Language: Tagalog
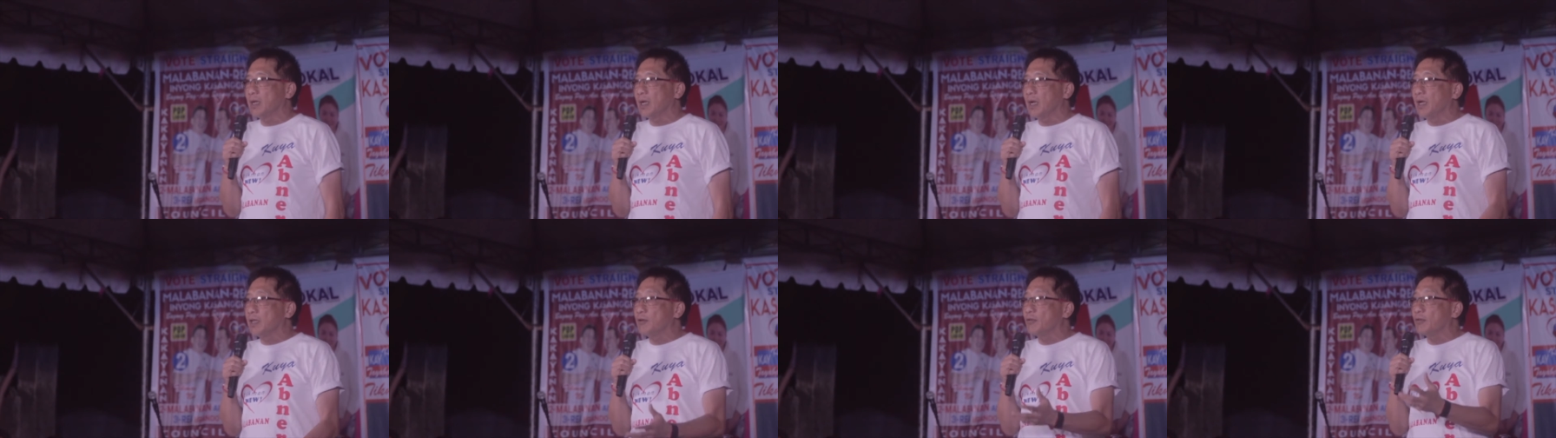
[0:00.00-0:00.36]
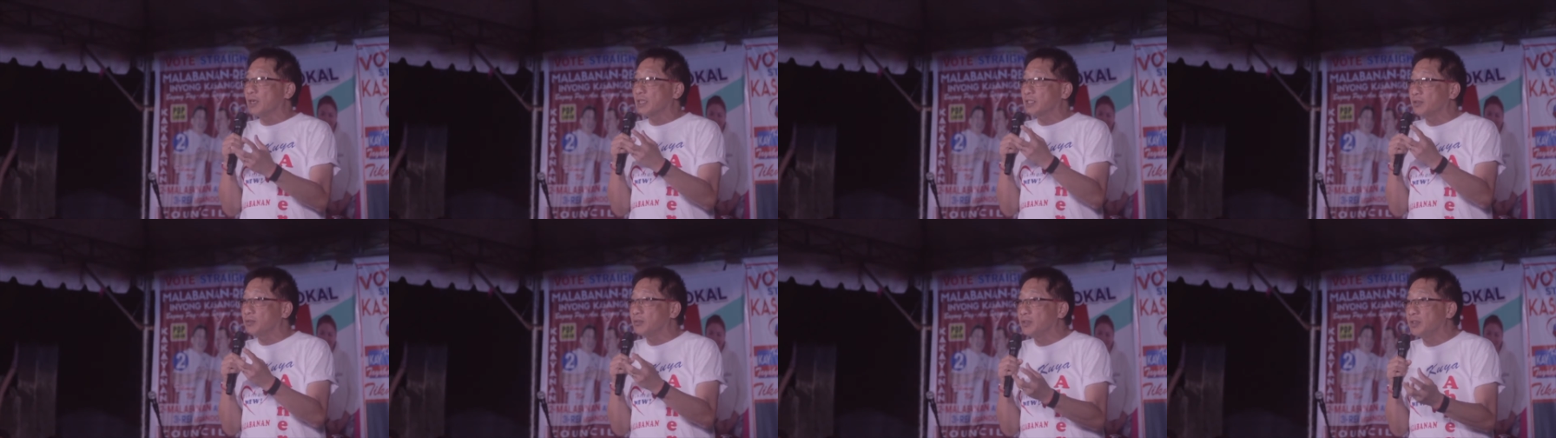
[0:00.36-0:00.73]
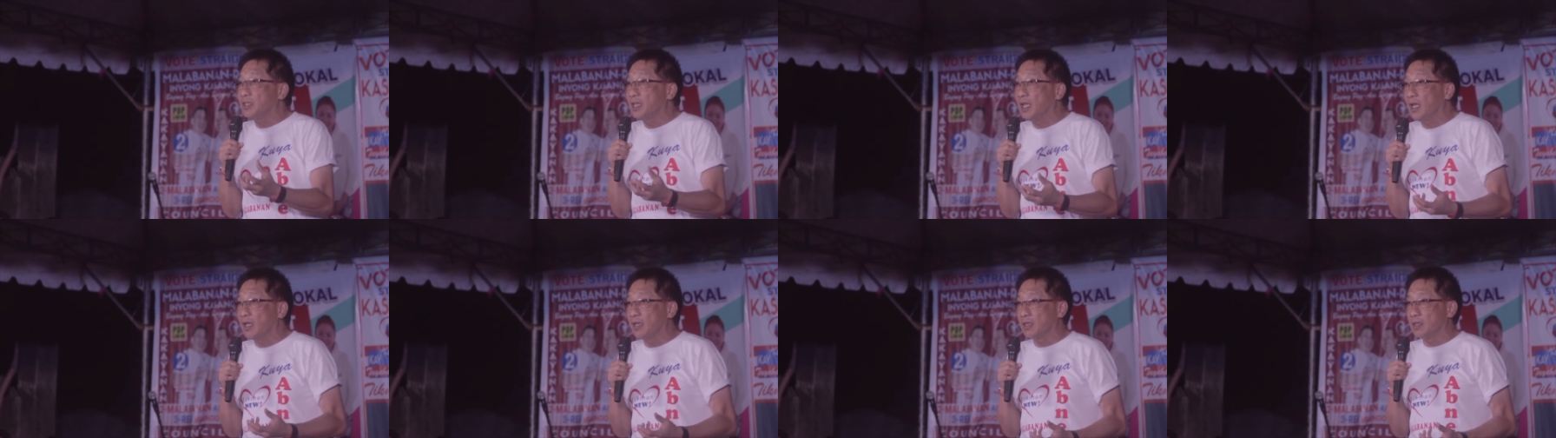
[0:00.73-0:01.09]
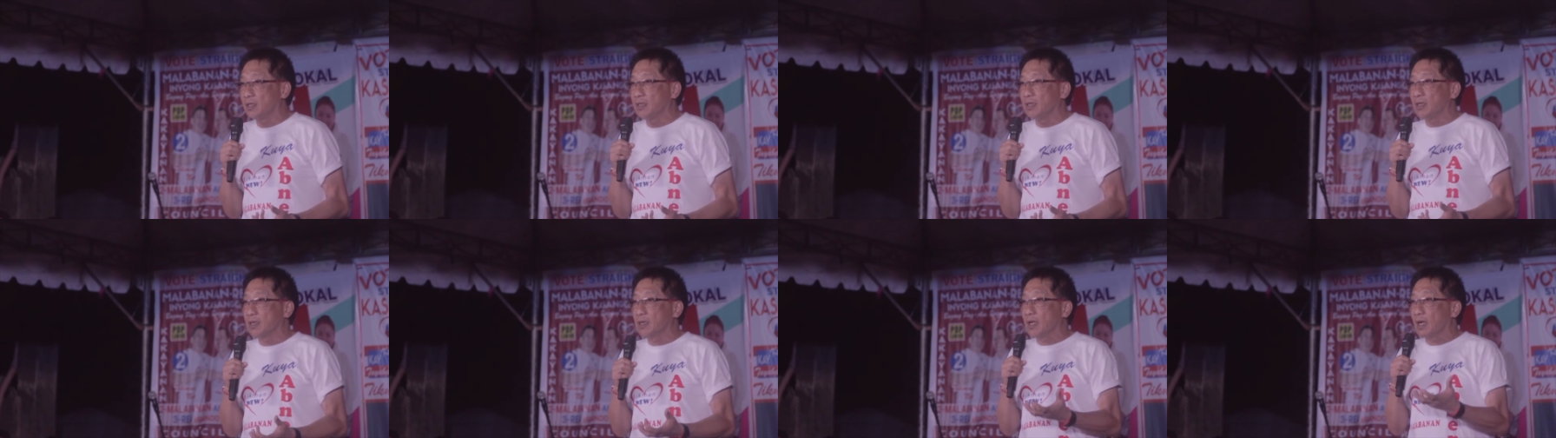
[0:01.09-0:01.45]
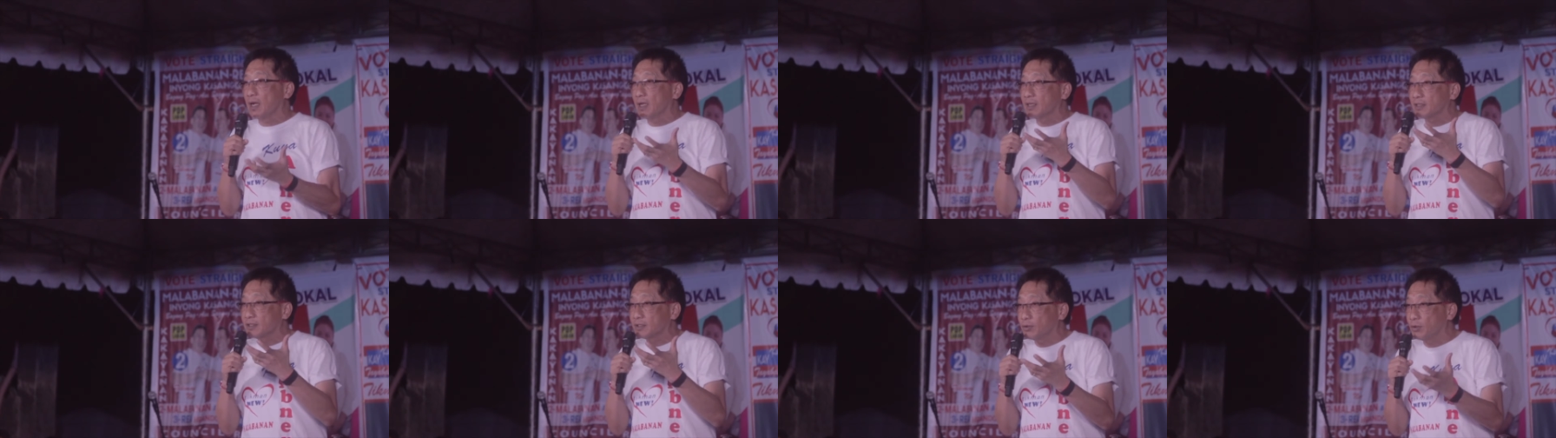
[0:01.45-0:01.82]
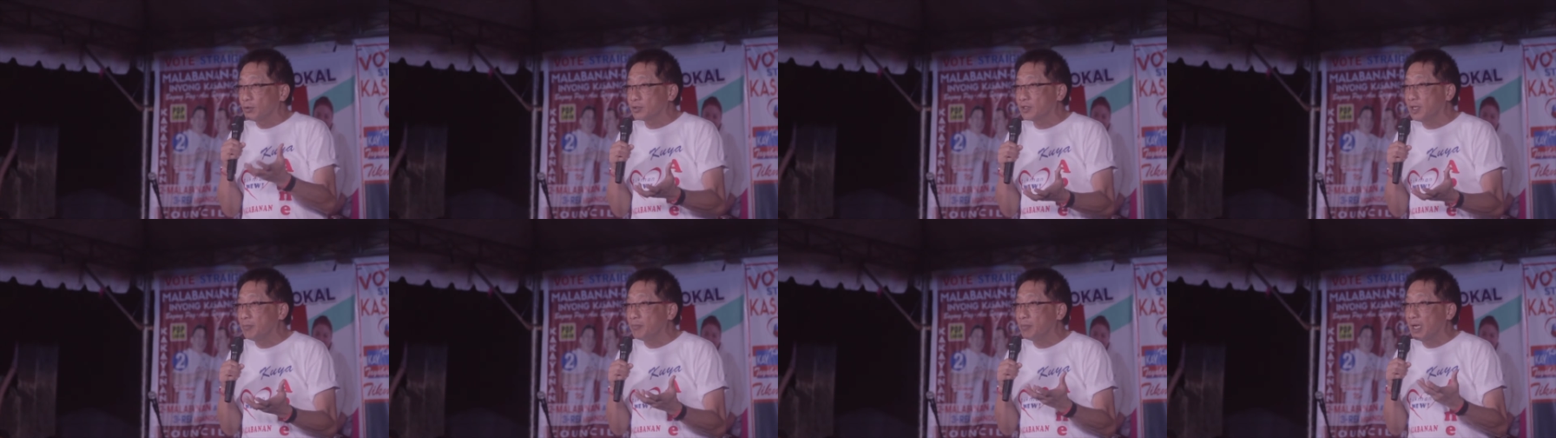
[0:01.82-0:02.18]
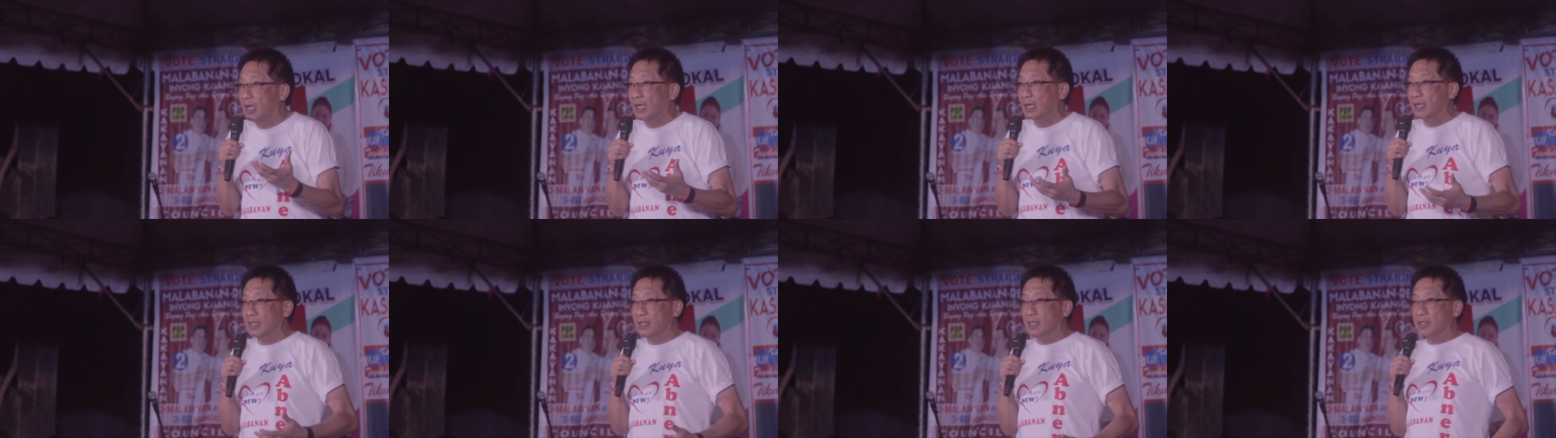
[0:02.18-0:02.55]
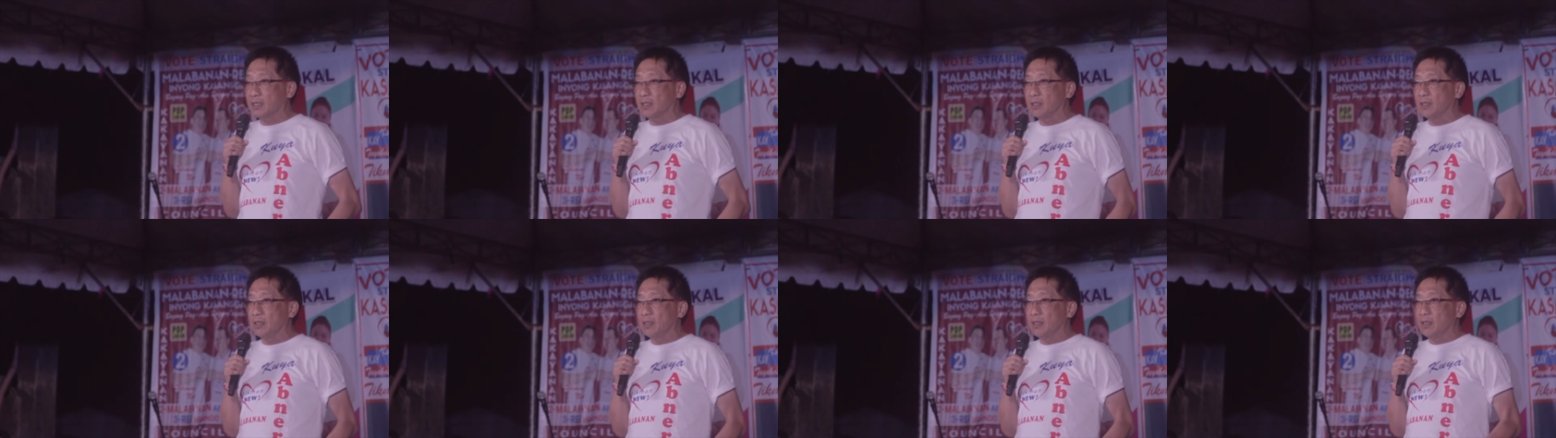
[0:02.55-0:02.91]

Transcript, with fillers: Anong kasunod niyan? Kagastos ang malaki.